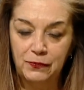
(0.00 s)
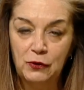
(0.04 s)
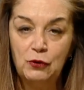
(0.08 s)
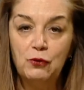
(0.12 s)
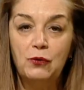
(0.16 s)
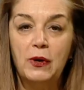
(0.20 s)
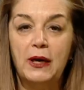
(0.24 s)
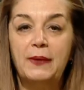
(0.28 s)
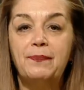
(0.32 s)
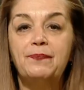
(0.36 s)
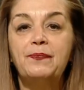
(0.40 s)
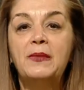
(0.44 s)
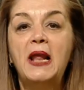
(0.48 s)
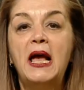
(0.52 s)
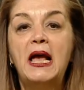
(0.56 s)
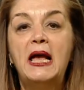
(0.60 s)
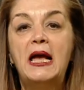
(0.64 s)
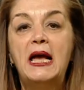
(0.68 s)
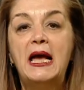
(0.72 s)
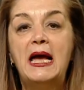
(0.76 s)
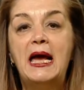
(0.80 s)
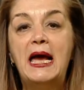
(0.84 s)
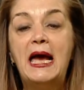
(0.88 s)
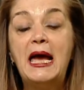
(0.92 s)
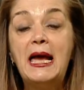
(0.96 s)
Dunque,
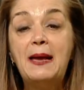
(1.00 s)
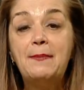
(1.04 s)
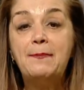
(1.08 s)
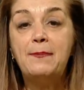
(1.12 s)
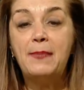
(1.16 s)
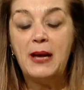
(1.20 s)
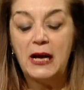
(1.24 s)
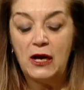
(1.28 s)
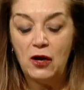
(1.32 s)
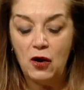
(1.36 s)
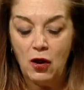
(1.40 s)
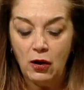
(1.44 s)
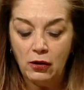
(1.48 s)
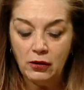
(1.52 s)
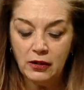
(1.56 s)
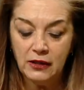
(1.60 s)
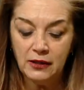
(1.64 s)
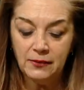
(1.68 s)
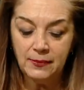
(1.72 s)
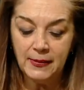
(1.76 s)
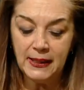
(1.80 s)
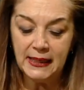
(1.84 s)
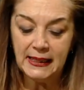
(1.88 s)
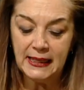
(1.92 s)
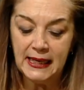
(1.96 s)
Emma
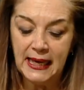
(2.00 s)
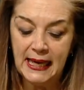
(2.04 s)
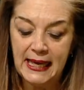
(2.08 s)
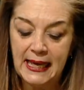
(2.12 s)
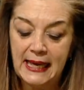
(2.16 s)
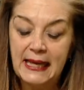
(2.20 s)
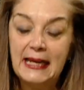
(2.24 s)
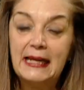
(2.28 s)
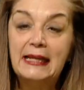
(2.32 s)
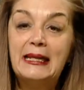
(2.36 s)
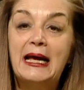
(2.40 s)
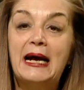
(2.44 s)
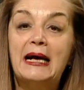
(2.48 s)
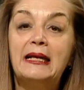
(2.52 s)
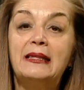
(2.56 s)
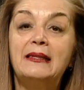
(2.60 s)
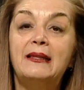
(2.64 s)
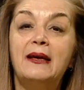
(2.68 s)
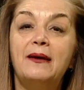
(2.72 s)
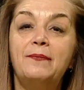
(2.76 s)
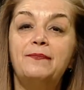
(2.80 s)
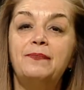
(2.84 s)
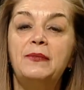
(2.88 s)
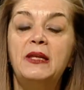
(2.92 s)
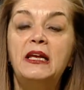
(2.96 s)
Goldman era
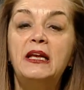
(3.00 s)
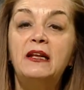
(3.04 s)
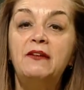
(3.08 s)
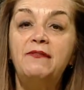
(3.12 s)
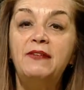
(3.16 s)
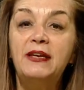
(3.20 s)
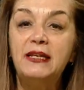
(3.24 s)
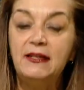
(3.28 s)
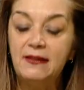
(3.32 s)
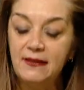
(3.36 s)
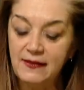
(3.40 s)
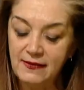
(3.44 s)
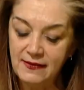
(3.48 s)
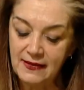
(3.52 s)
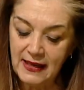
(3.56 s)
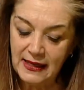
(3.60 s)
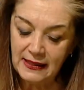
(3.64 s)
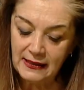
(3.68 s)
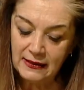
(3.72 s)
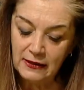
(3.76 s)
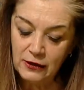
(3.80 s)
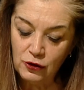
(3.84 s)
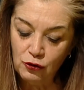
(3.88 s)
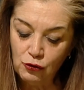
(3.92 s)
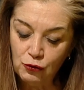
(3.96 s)
nata il
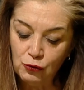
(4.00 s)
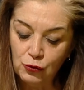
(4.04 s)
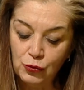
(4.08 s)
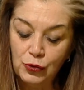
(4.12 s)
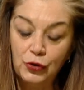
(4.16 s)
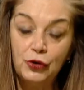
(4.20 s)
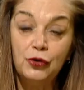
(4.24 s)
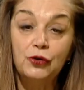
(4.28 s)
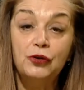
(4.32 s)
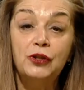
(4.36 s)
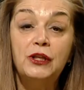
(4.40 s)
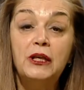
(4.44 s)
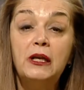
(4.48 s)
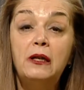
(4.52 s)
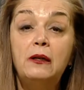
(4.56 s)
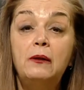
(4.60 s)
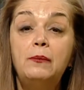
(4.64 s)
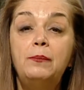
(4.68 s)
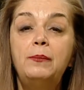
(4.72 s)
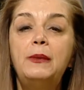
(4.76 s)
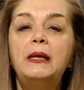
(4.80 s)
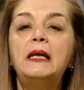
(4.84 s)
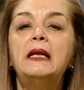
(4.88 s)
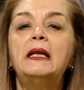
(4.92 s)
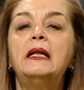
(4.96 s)
27 giugno del
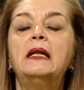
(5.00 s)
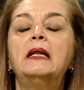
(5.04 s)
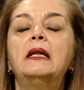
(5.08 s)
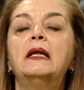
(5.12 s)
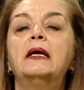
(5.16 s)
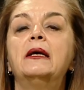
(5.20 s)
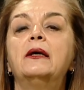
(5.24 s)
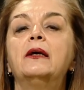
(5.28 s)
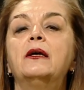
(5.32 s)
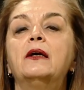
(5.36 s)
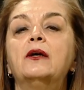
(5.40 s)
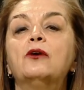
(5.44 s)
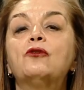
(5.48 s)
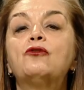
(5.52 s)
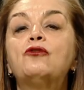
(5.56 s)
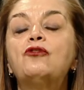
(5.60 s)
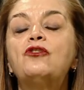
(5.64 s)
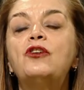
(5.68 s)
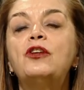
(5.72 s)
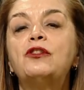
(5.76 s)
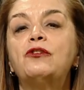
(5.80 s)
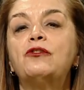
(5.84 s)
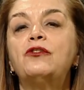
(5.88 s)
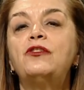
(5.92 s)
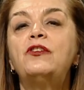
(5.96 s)

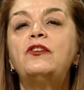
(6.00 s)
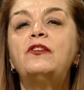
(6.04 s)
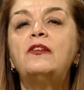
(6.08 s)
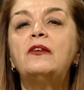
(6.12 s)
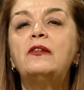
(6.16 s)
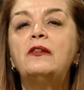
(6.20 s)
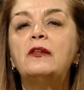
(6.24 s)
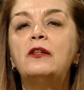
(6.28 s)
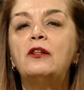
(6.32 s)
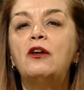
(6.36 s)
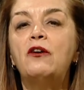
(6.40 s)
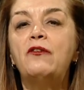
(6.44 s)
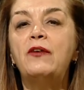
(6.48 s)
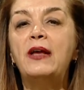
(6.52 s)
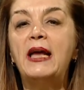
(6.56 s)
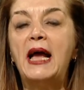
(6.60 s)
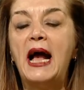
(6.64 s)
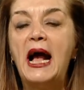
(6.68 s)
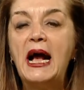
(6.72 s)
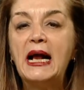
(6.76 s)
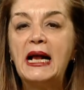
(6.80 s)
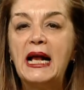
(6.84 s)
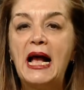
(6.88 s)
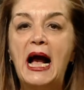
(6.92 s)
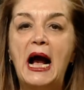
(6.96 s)

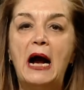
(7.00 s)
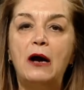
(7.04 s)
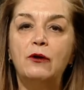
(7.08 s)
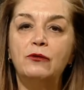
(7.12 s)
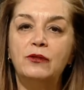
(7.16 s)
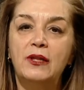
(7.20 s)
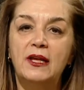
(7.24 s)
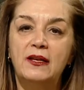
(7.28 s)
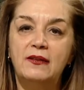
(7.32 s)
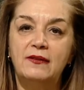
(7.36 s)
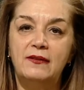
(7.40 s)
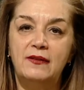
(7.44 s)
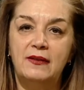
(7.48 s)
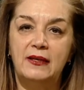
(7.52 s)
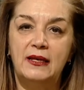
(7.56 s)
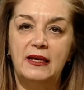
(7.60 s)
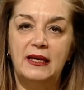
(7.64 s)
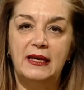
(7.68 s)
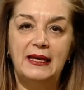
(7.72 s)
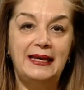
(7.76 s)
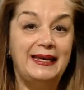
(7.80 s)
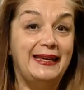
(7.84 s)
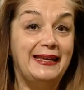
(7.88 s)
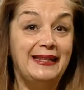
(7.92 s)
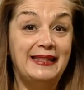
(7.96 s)
1869 a Kaunas
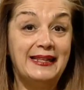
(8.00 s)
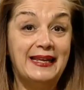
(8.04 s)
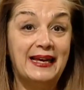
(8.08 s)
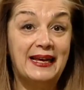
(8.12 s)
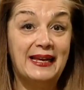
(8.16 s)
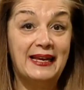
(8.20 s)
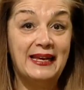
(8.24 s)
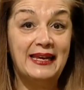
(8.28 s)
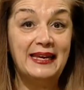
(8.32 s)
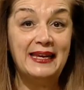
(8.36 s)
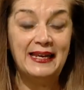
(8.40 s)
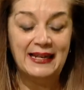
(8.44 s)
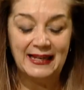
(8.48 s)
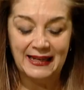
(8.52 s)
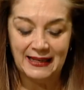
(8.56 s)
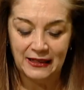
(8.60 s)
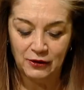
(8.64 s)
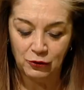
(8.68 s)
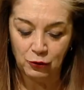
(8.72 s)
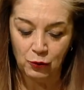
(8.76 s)
in, in